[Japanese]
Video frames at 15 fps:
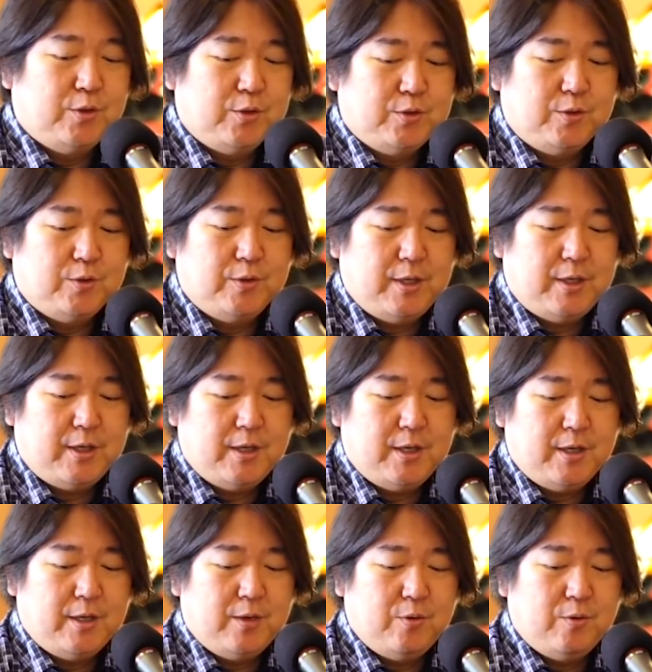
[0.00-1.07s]
そうそうそう。だか
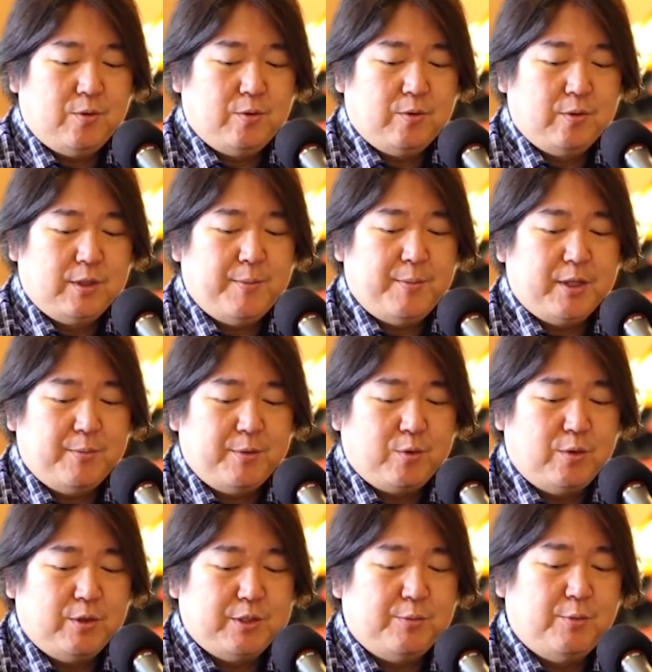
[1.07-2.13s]
らあのたまたま
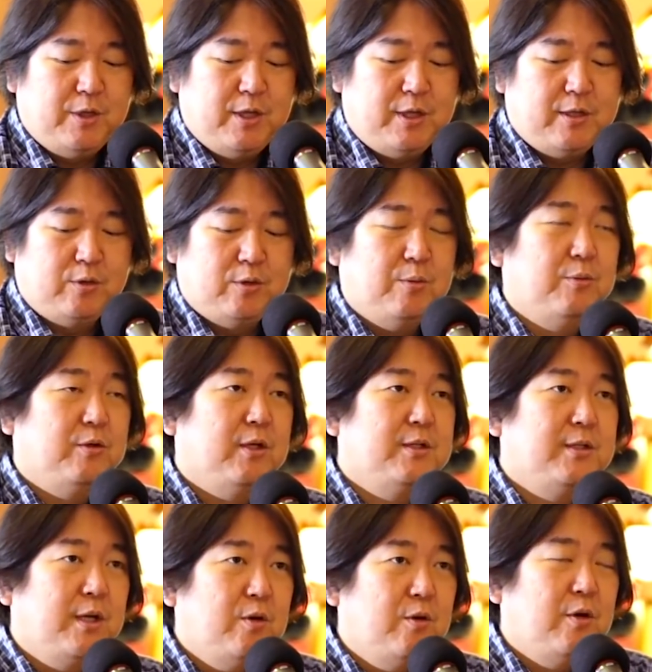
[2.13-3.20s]
こういう質問になってると思うんで
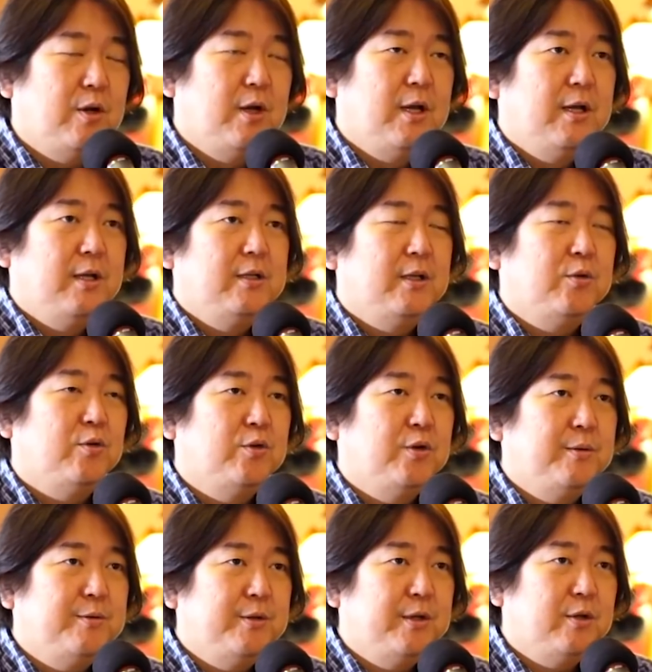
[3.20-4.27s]
すけど、えー、
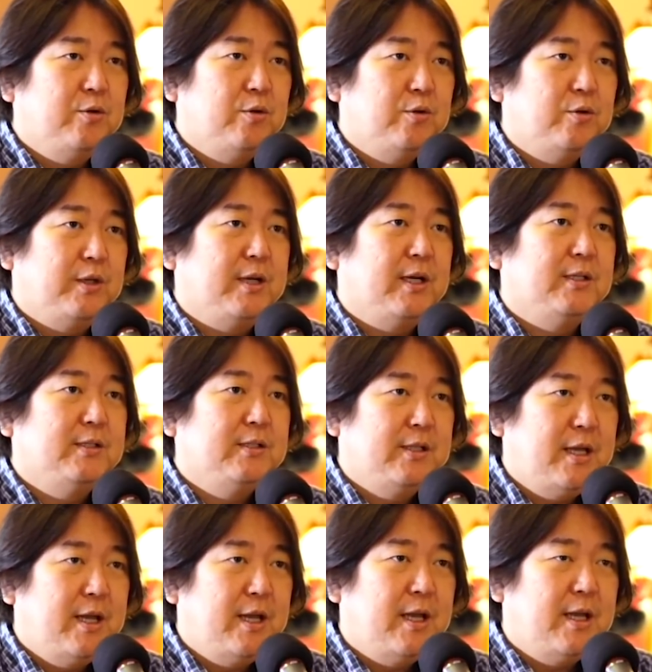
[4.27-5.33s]
得意分野をどんどん生かし
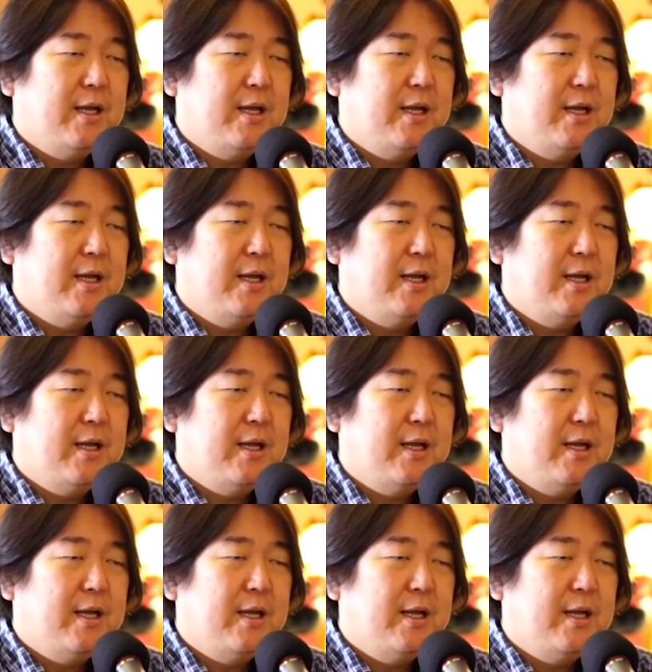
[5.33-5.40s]
て、